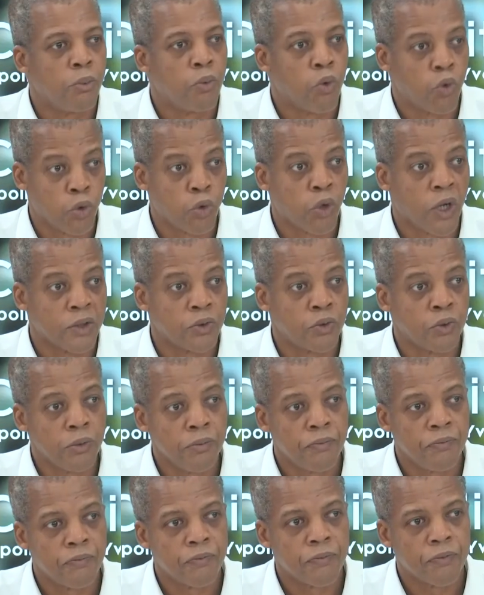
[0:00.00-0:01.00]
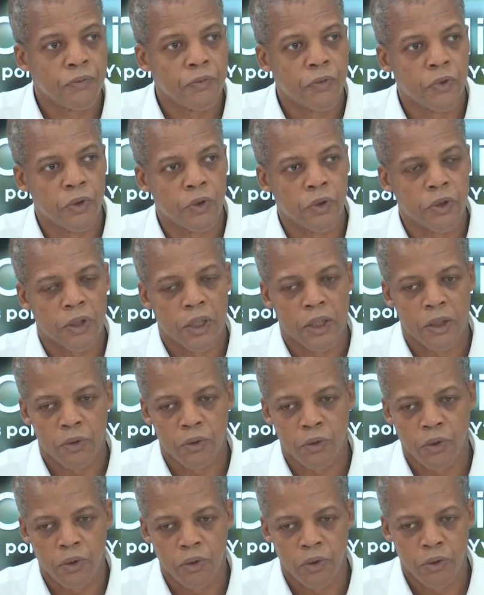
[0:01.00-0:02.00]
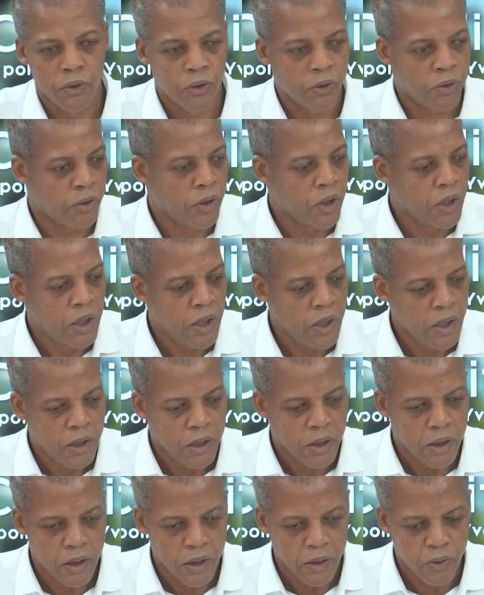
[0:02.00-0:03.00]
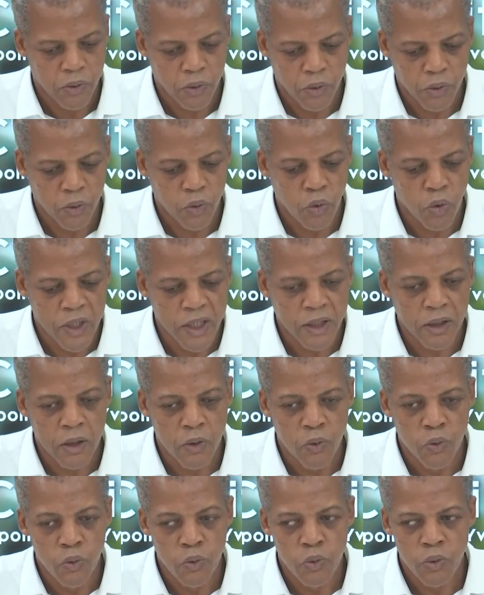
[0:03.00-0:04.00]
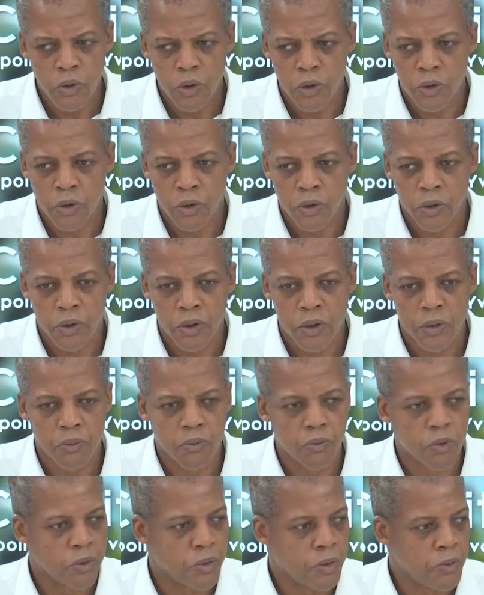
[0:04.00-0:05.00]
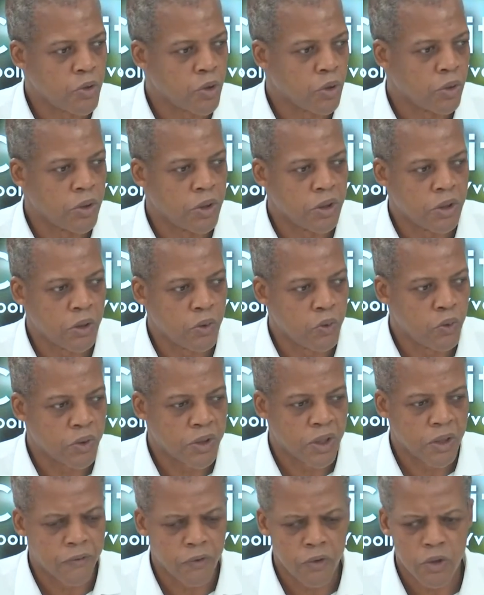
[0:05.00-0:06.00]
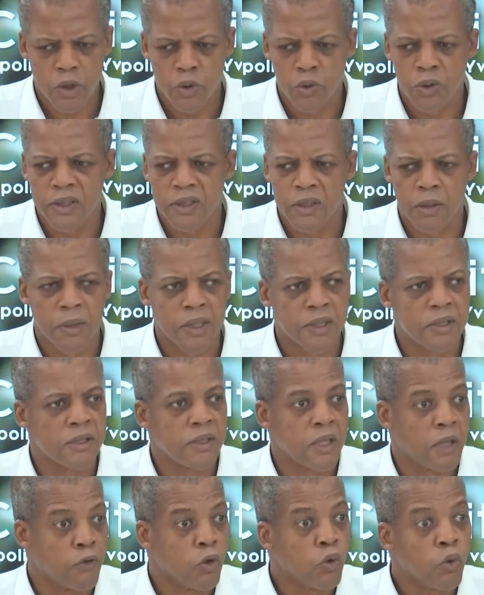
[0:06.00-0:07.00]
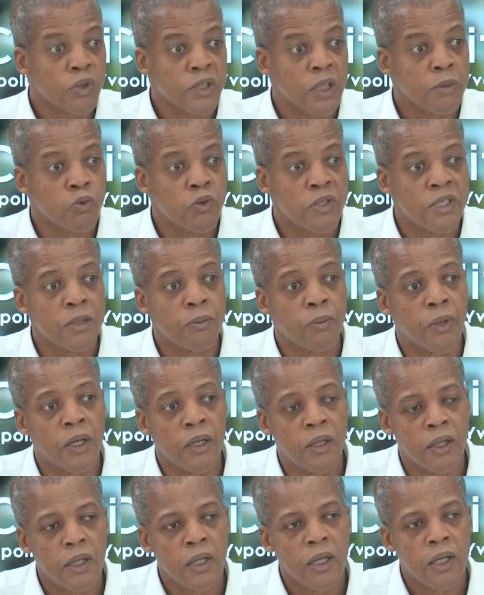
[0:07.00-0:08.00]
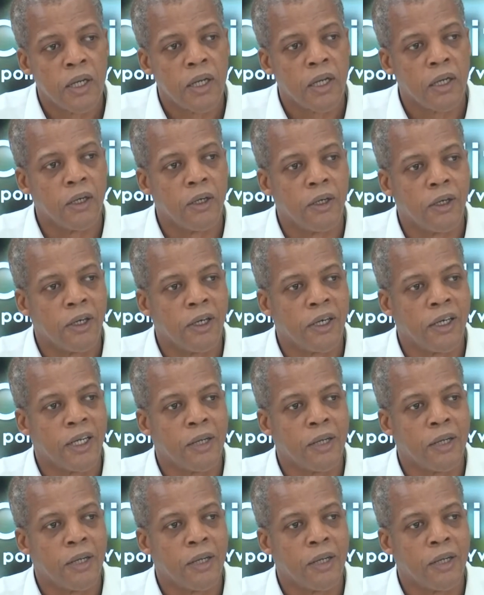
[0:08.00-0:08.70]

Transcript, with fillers: procuration euh, à euh, à leurs collègues élus. Euh, moi-même, je les ai eu au téléphone. J'ai eu Christian Baptiste qui avait un conseil municipal à